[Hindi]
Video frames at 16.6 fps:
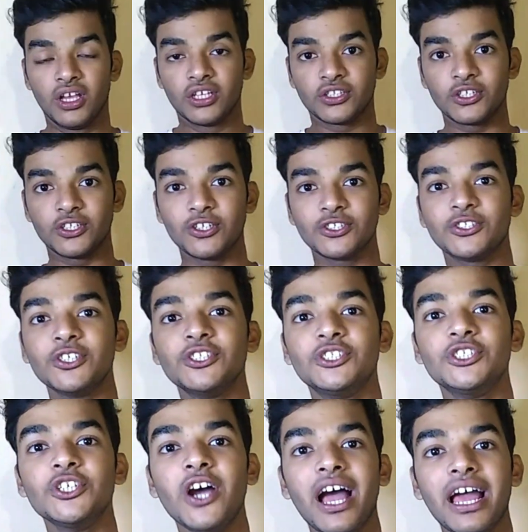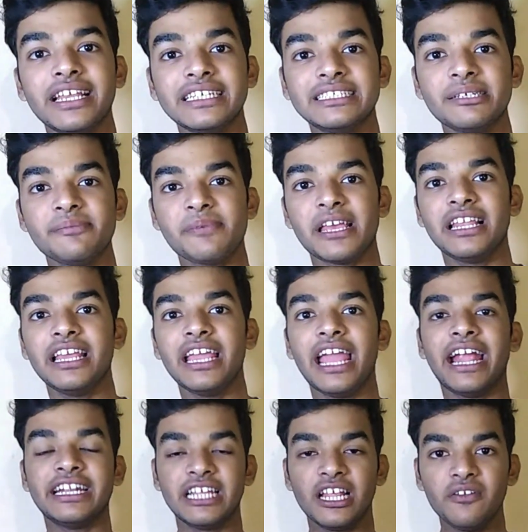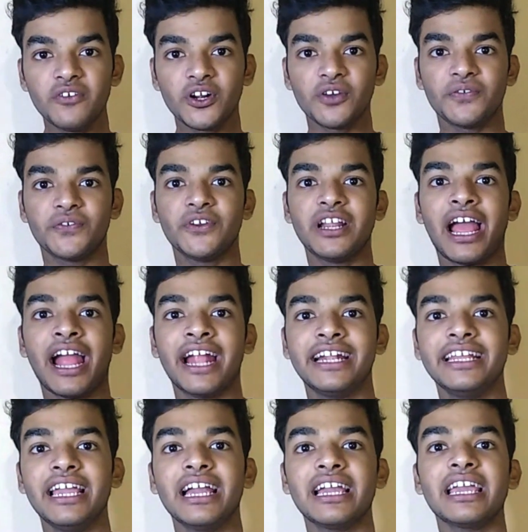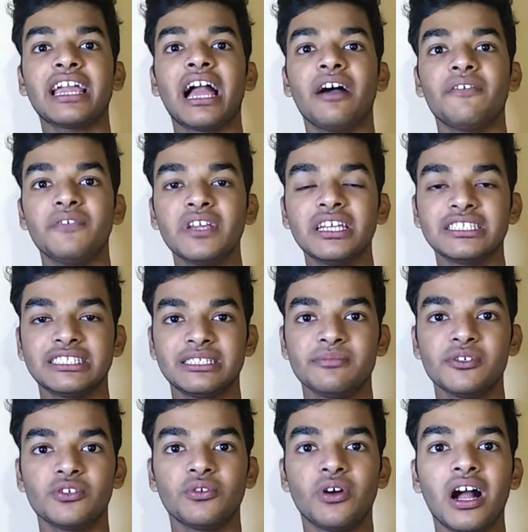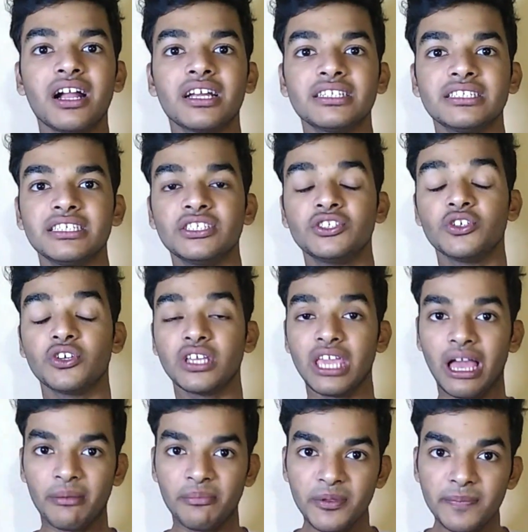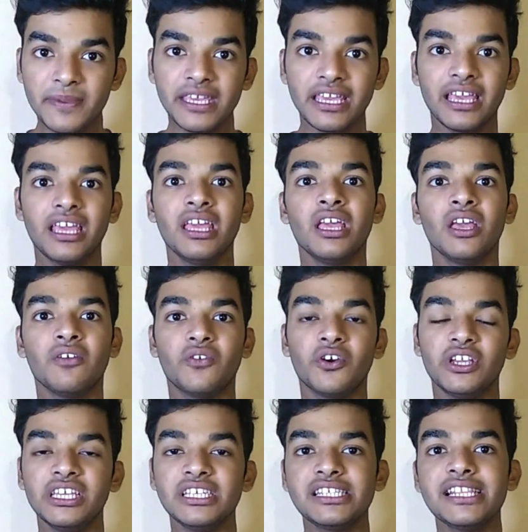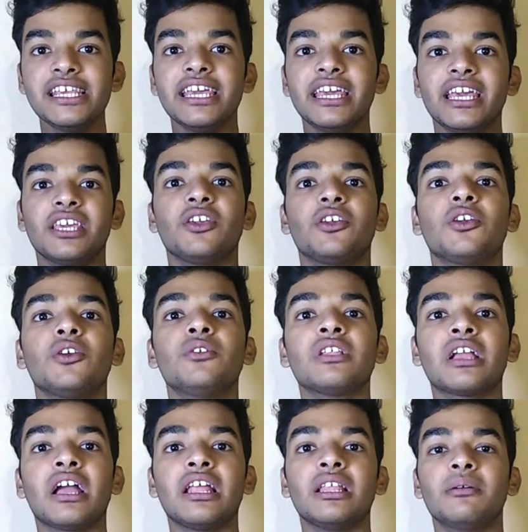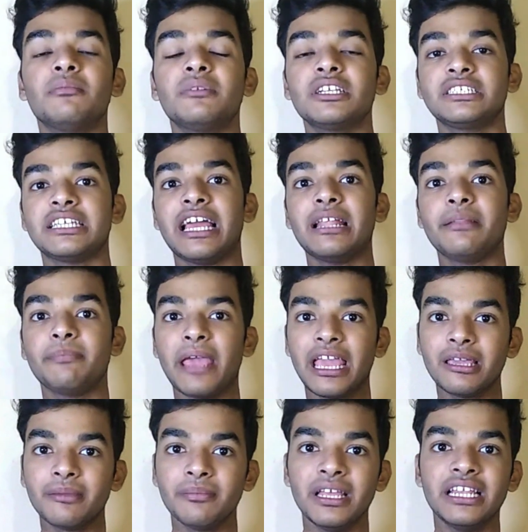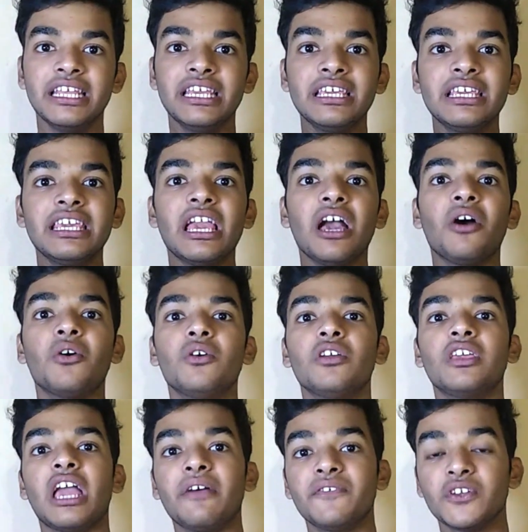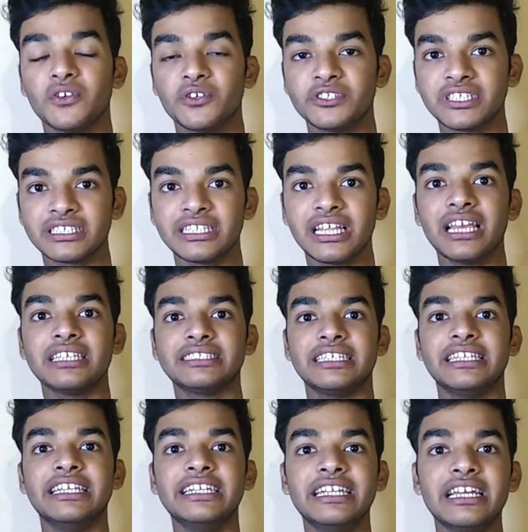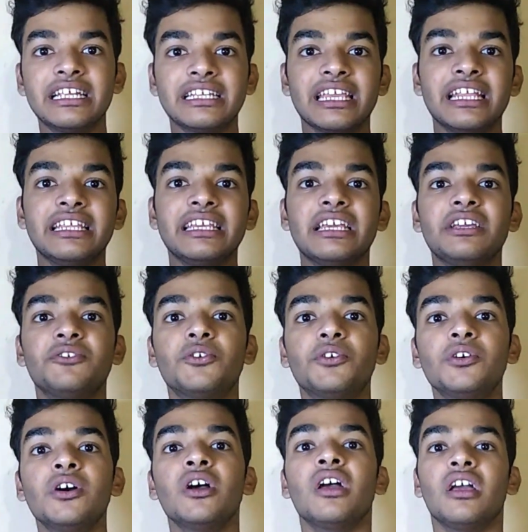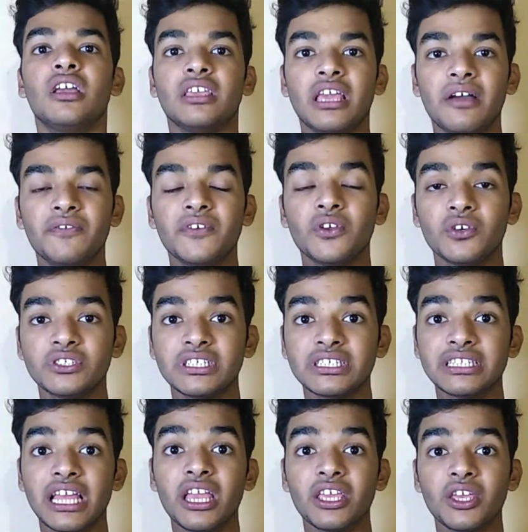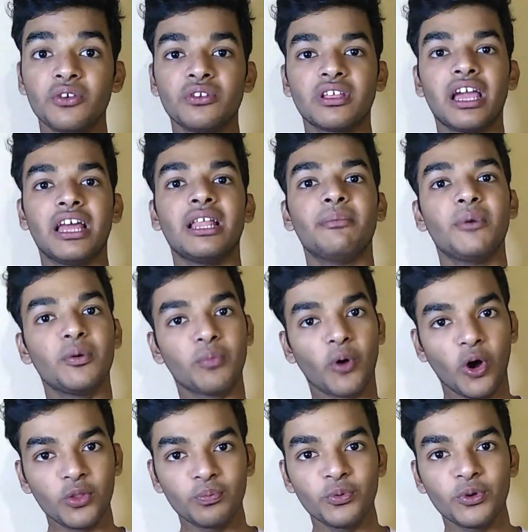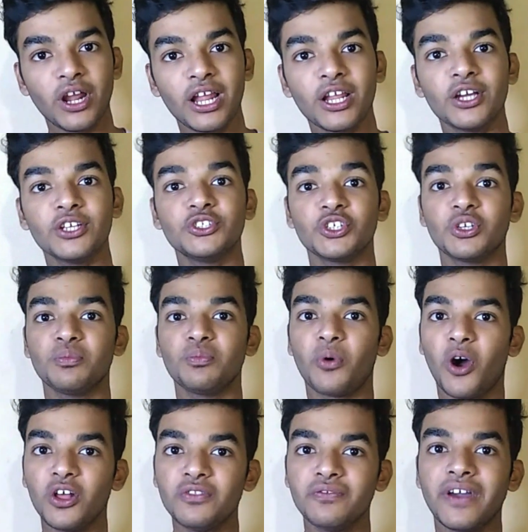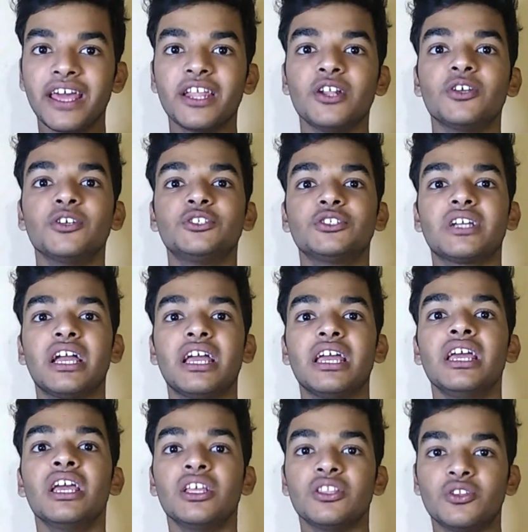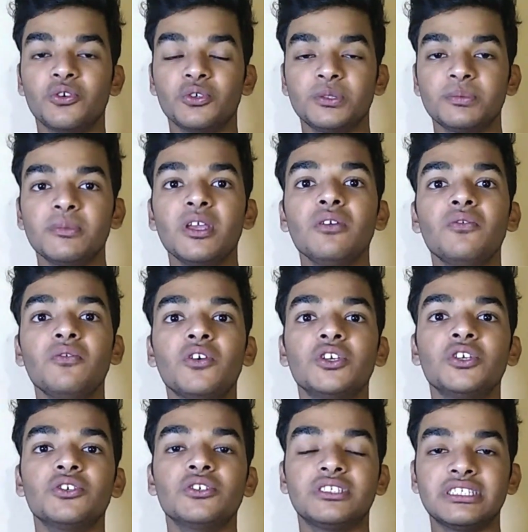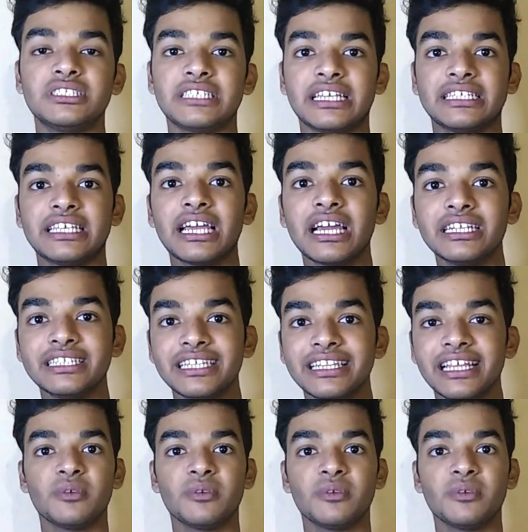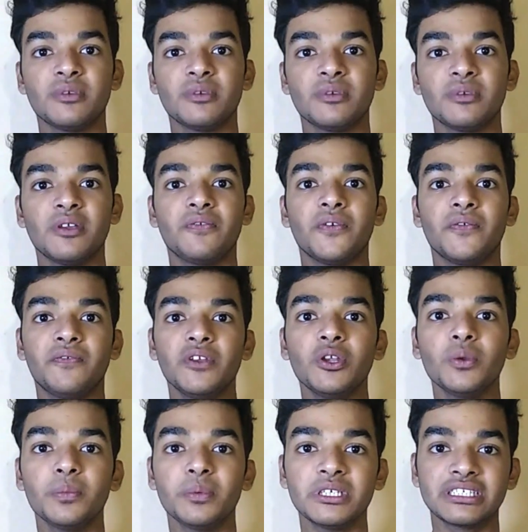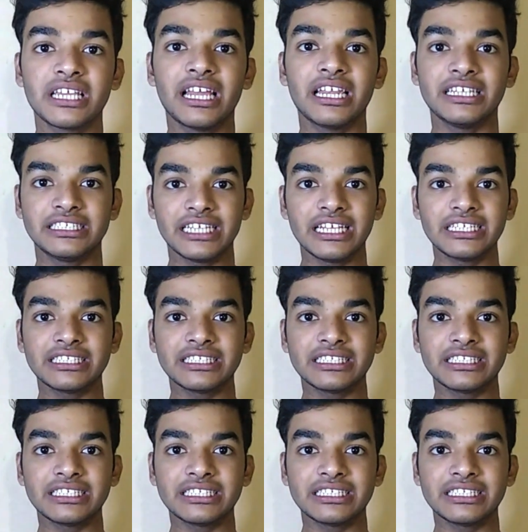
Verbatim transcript: तो दोस्तों जियो आने से पहले एयरटेल वोडाफोन आइडिया के काफ़ी कस्टमर हुआ करते जो कि अभी भी है वो इसलिए है क्योंकि उनका नंबर शायद बैंक में लिंक किया हो या फिर हो सकता है सिलेंडर के लिए हो या फिर हो सकता है कि उनका नंबर बहुत पुराना जो कि बहुत वायरल हो चुका है तो उसमें वो यूजर्स ऐसा करते थे कि उसमें फिफ्टी रुपीज़ का रिचार्ज